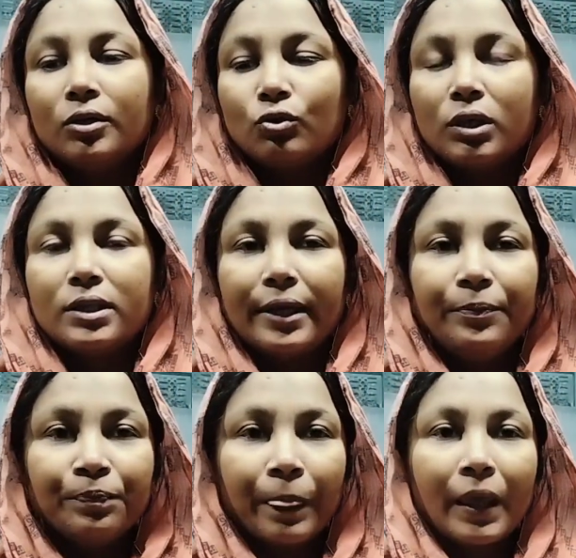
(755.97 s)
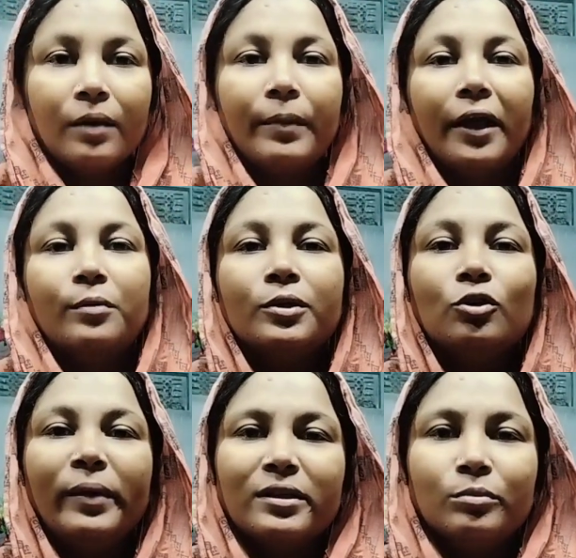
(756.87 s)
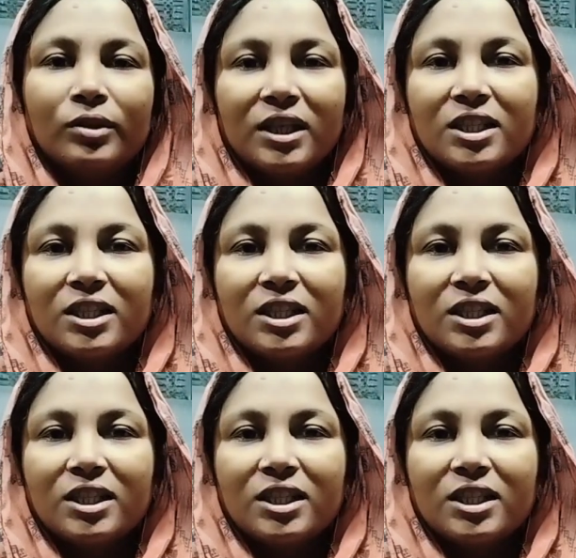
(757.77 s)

চলে যায় মায়ের ভিডিও মাঝে মধ্যে